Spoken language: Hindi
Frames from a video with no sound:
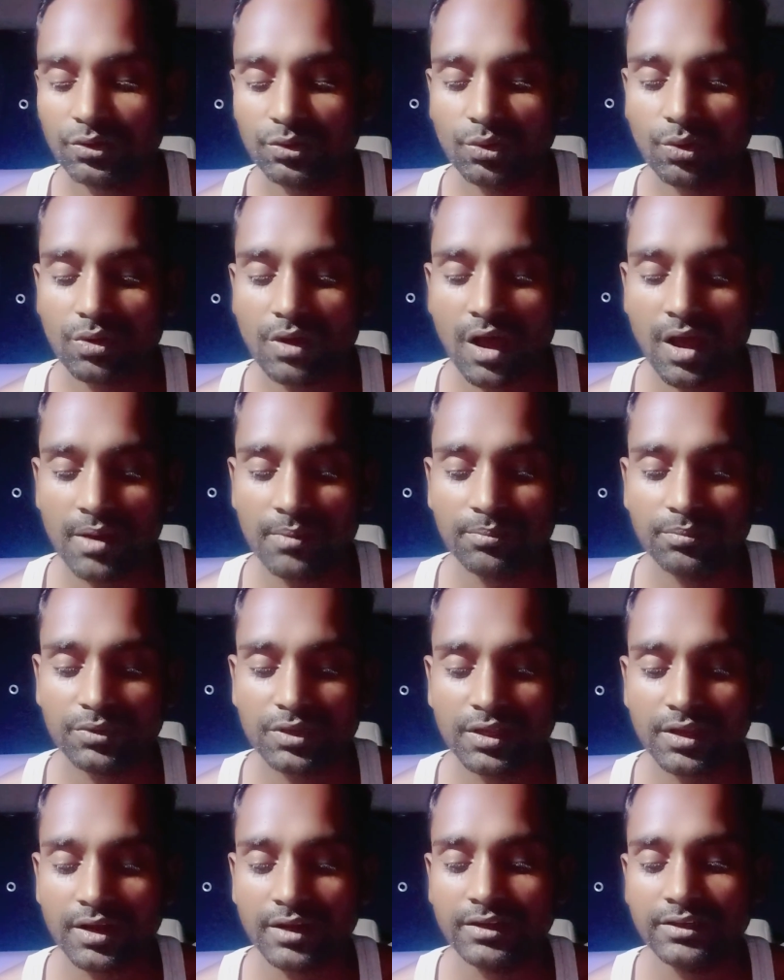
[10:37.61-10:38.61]
तो काम
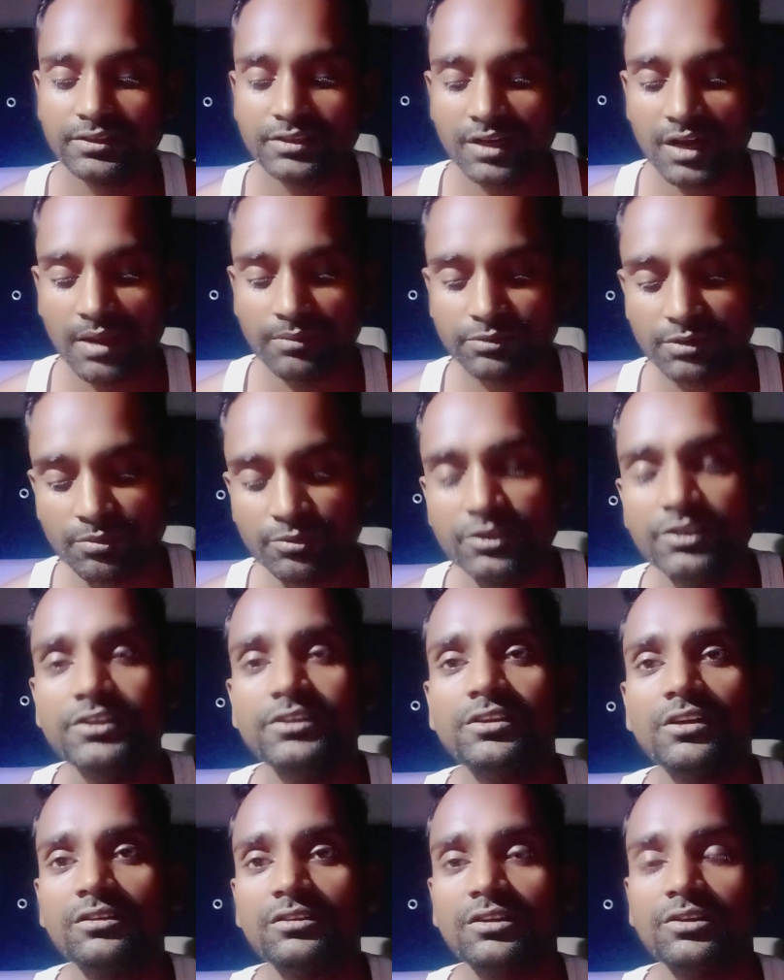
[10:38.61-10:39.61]
की कंडीशन आप समझ ही
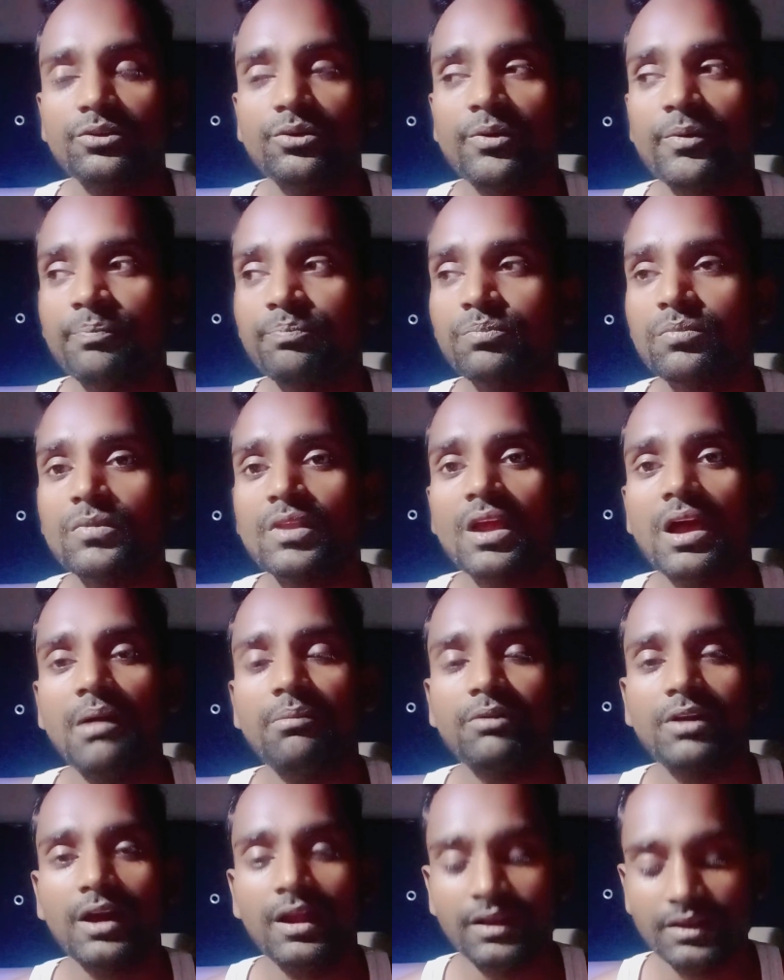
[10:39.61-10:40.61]
सकते हो
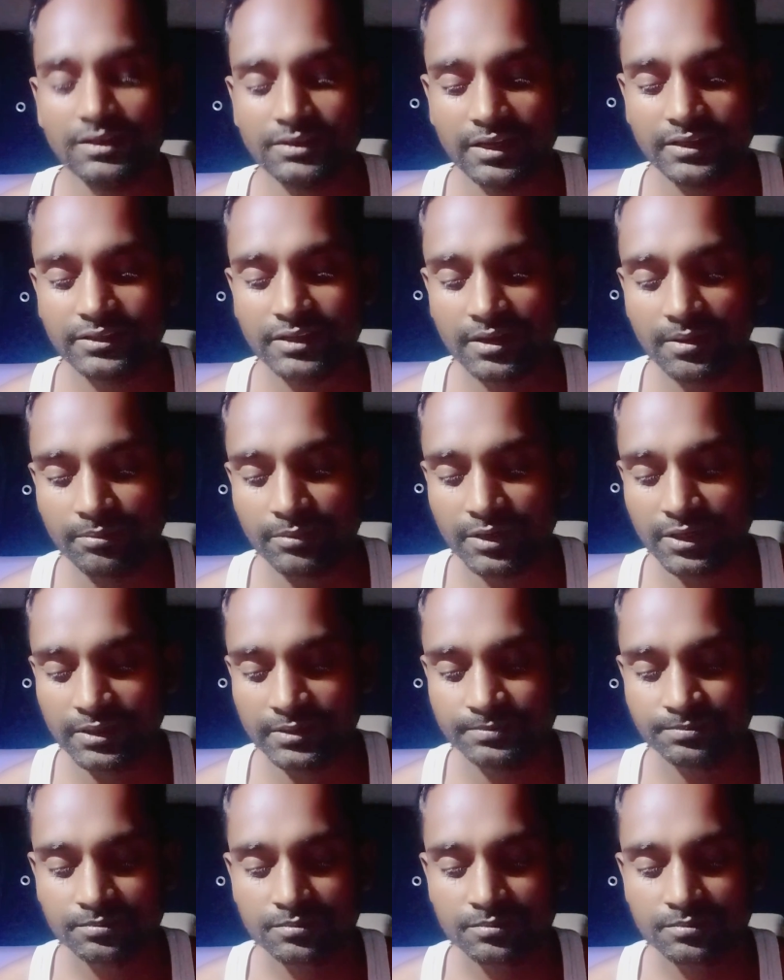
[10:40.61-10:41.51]
अब कल जैसे हमने